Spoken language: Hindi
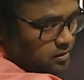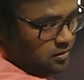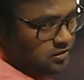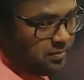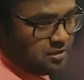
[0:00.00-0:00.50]

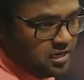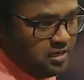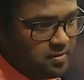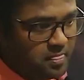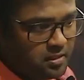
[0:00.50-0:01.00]
समझ रहे
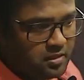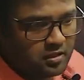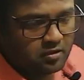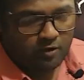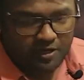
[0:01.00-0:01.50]

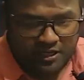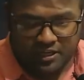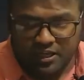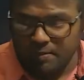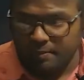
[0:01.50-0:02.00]
वन
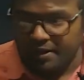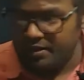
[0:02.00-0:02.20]
डिग्री अमाइन